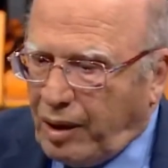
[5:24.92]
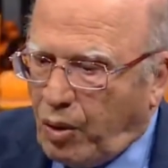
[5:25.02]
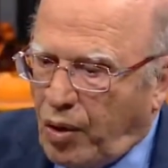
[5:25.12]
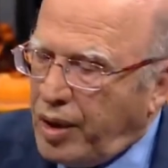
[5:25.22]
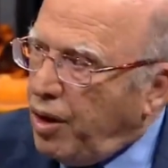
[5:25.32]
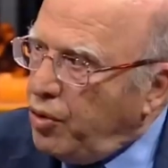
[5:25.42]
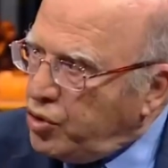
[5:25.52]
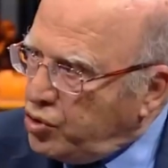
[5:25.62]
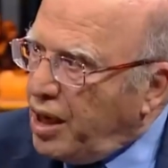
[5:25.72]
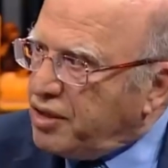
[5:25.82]
ona o
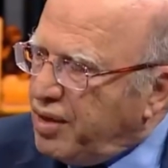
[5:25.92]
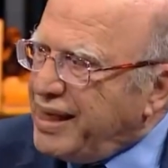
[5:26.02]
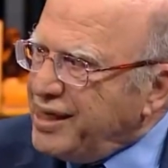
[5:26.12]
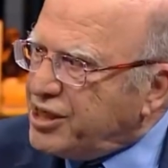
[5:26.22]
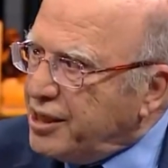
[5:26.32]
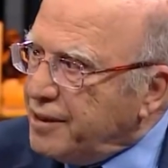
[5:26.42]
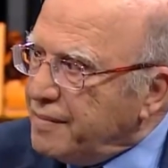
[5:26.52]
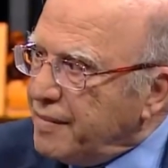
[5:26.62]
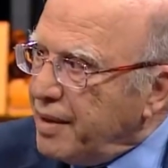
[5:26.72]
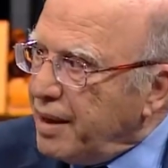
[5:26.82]
gücü atfedersin.
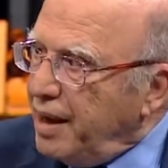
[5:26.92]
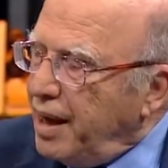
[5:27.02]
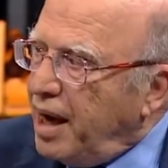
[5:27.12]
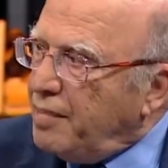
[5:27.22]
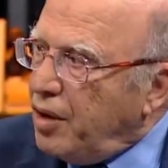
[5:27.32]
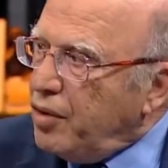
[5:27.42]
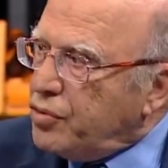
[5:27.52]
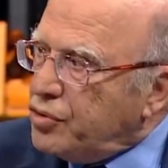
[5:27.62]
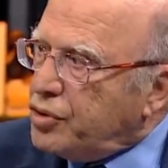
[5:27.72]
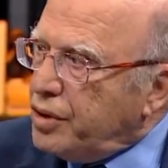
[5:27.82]
Ama o
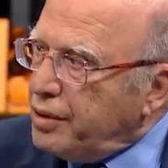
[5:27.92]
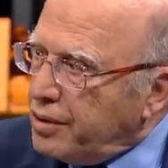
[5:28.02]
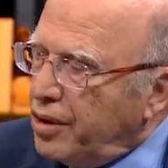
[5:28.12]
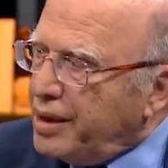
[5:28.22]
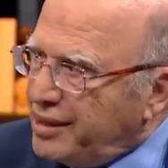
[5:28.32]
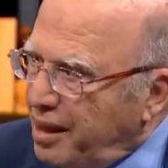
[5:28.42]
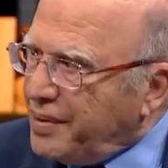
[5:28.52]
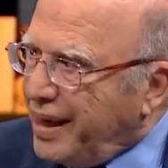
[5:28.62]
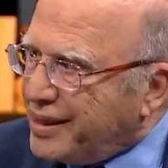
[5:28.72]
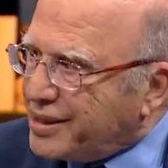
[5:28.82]
gücü gölgede
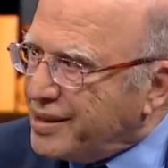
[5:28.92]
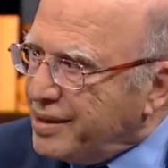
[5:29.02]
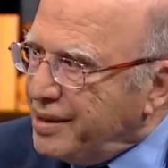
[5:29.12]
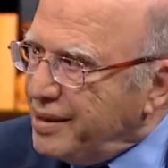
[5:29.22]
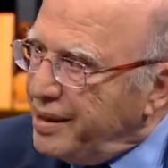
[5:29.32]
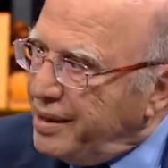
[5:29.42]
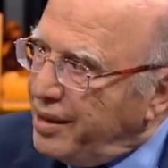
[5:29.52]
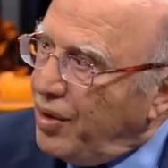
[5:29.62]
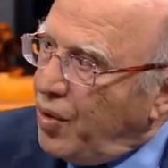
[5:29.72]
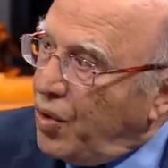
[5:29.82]
bırakırsın.
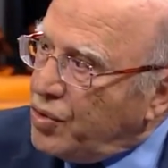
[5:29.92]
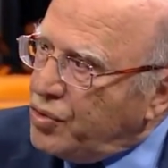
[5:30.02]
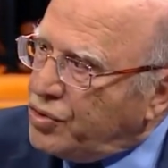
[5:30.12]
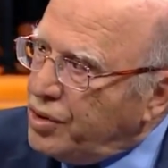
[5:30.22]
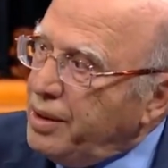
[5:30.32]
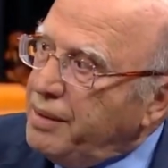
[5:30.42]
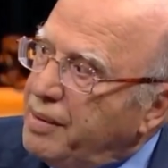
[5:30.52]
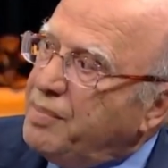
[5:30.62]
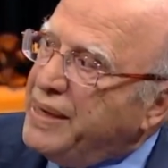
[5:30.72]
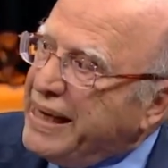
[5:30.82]
O gücü
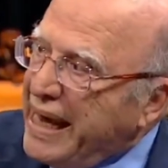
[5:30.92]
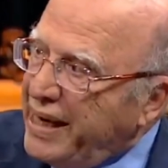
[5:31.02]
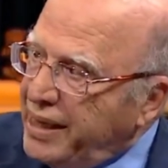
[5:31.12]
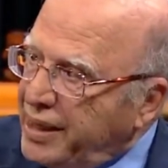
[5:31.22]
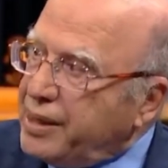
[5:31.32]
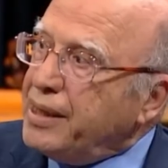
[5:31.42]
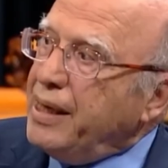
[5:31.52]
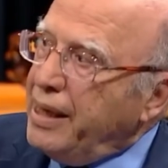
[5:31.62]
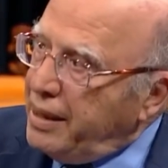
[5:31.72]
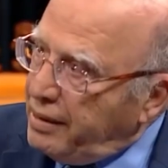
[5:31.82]
bilgelik,
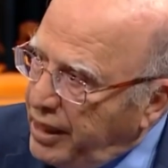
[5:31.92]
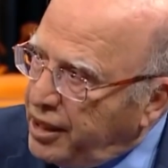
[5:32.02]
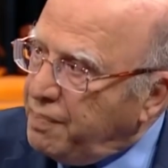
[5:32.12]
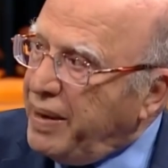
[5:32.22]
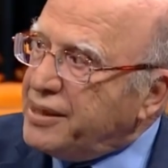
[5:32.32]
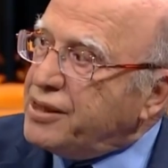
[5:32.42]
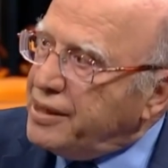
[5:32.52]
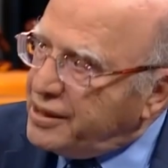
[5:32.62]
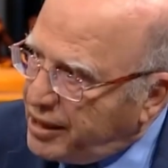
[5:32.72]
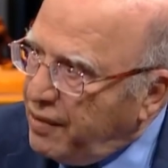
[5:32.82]
hikmet,
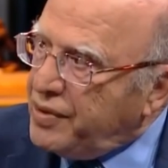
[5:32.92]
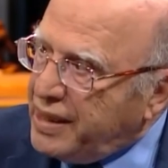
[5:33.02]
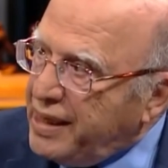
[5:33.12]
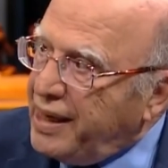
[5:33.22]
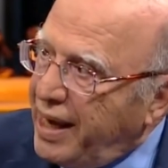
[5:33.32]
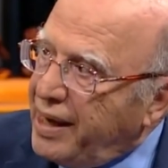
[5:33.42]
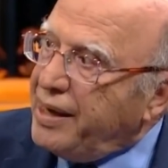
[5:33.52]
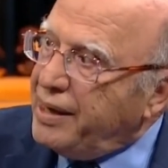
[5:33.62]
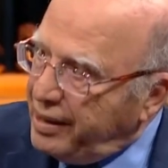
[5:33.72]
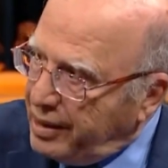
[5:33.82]
sevgiyle
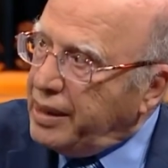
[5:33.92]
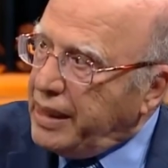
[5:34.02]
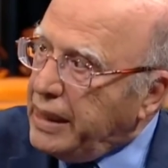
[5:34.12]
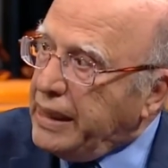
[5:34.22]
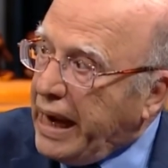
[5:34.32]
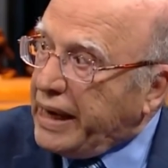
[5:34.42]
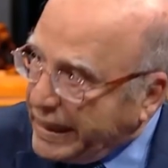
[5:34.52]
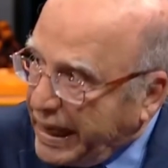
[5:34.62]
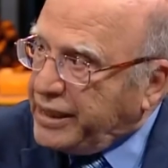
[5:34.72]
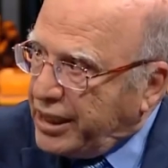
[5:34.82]
hareket